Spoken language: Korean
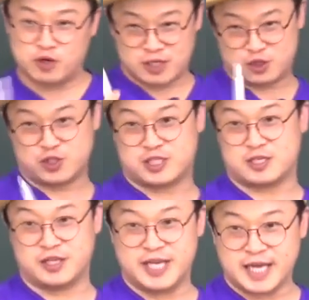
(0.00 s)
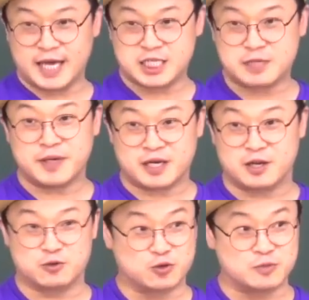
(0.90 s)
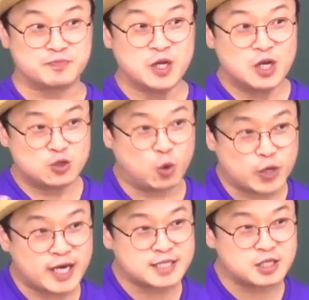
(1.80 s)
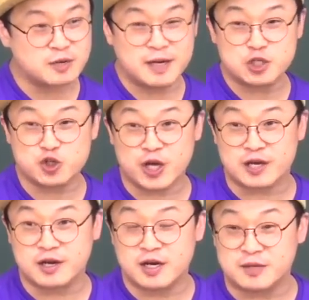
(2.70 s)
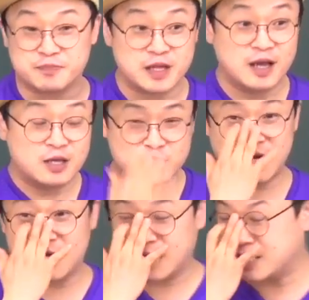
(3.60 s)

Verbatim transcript: 풀어낼 수 있어야 된다. 이게 핵심이야 결국은. 토쿄에서 정말 중요한 건 자,